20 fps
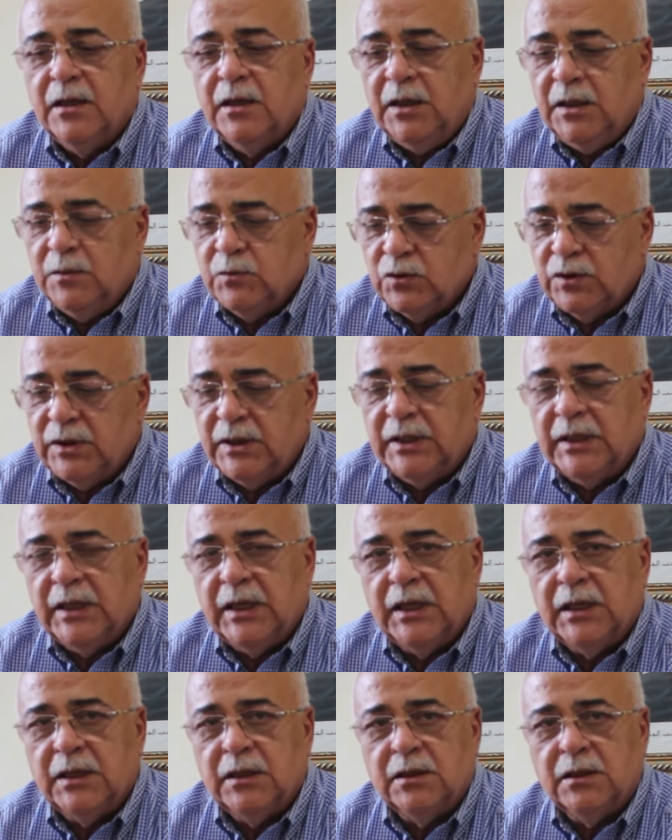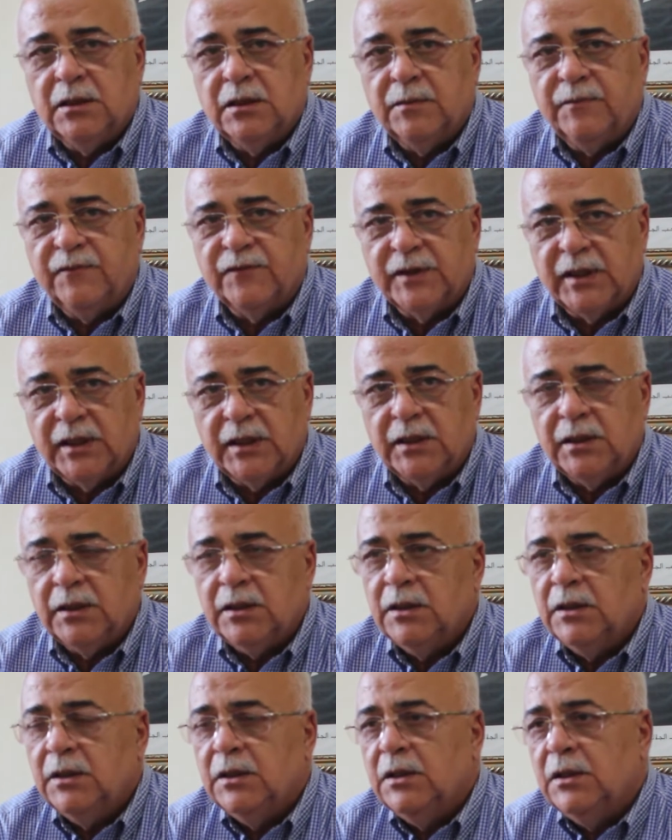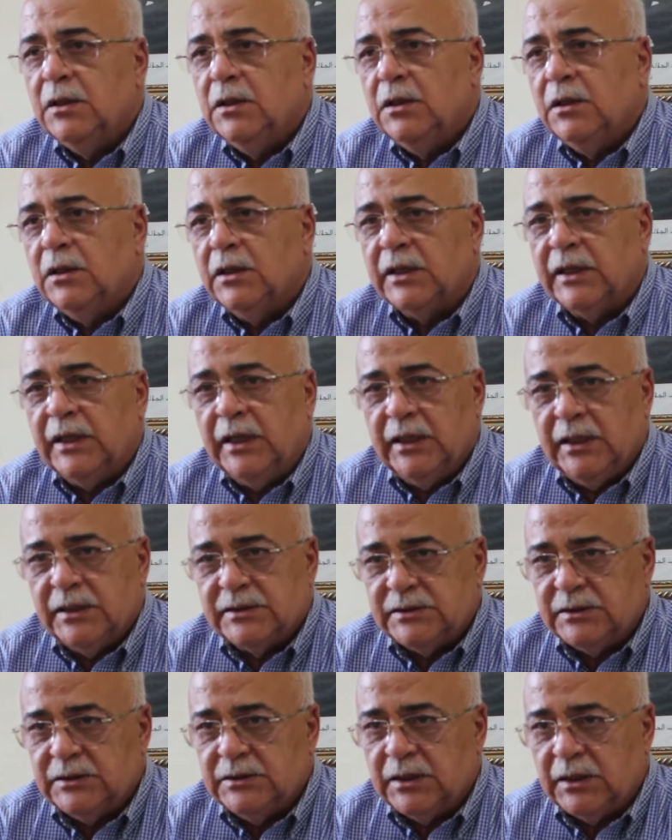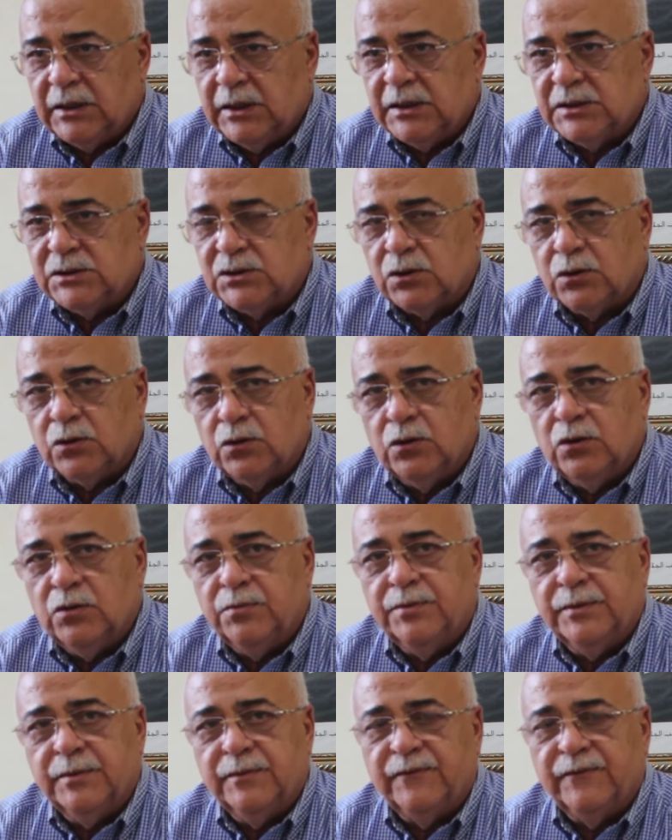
الحمد لله آه، بفضل رعايه سيدنا الله ينصرو